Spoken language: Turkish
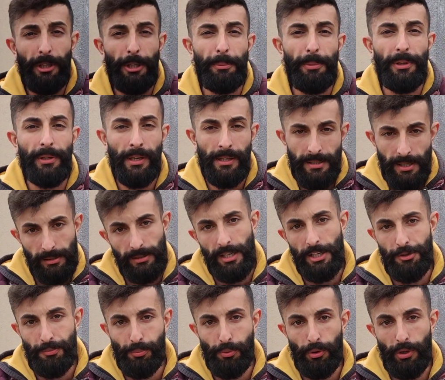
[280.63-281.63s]
birbirine
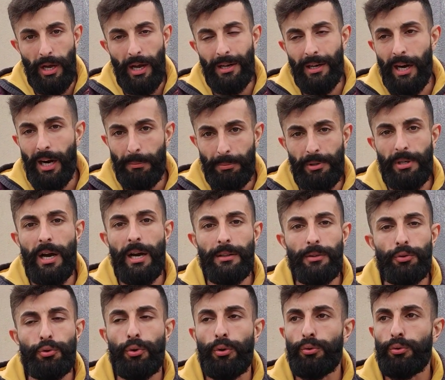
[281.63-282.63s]
sataşmıyor. Yani abi
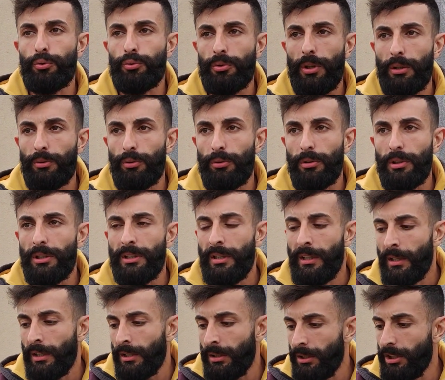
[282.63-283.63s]
kardeş olduğundan dolayı
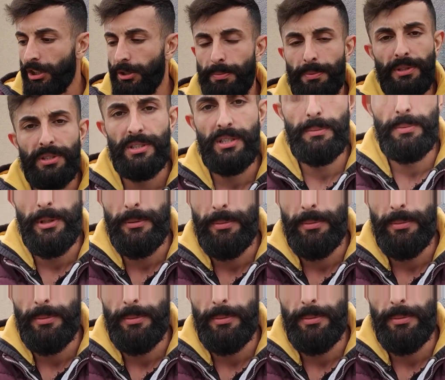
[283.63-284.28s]
hiçbirisi